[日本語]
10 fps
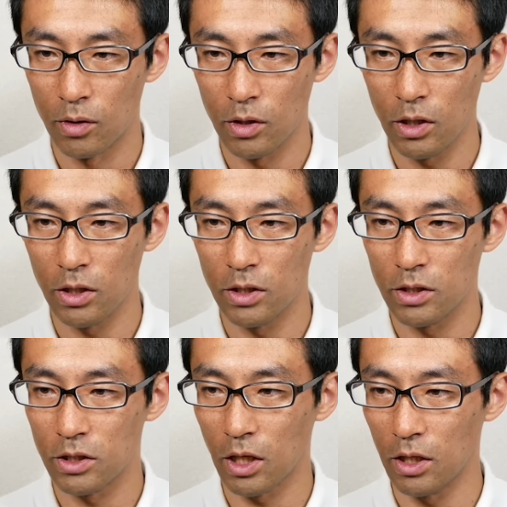に
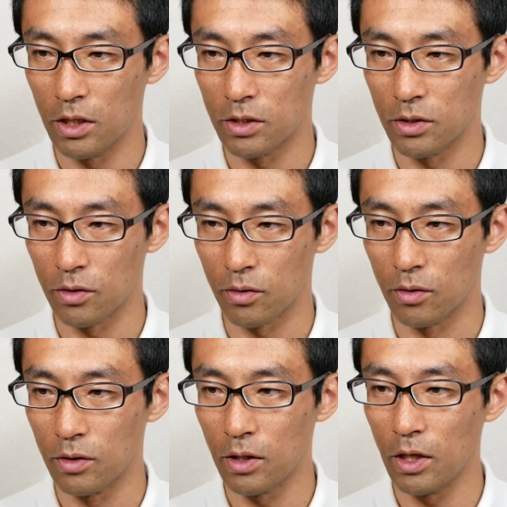したいですよ
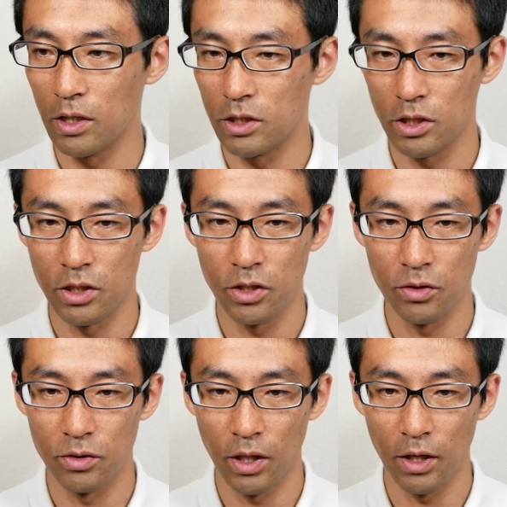とで
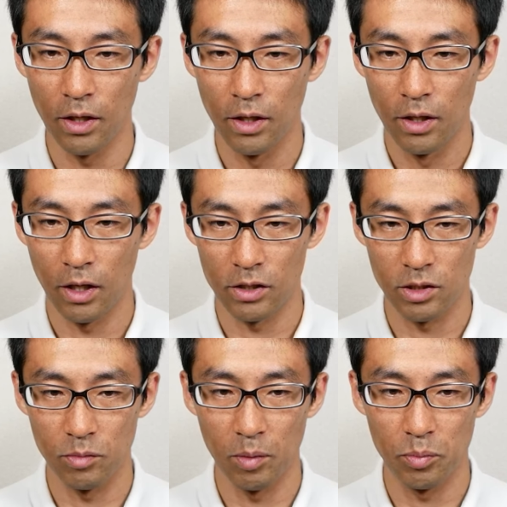レイジーニューで
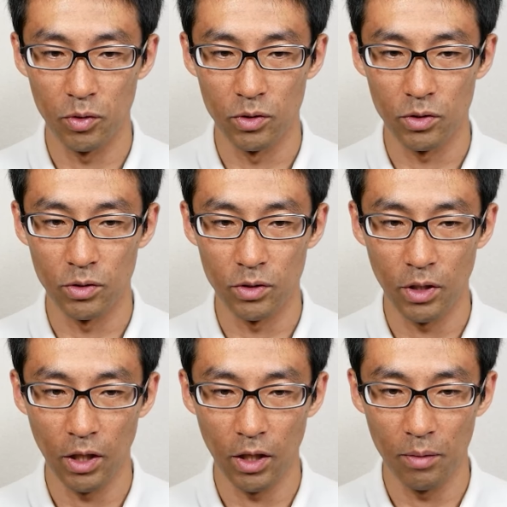ハッシュマップを作っ
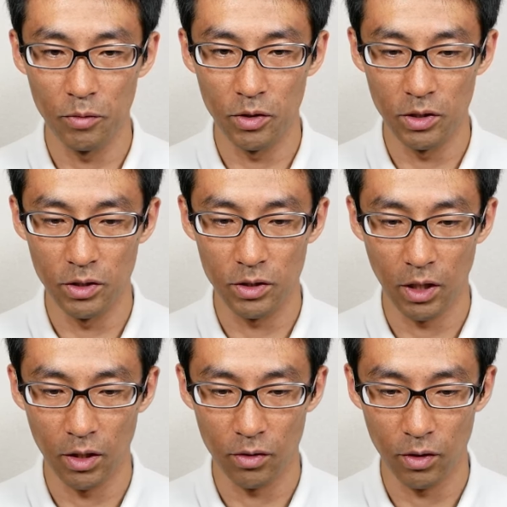て M
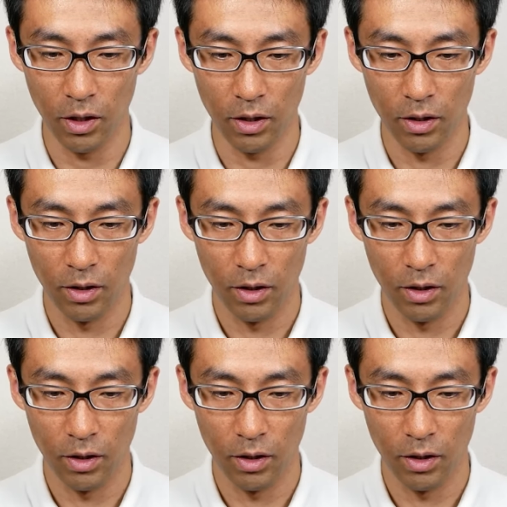インサートで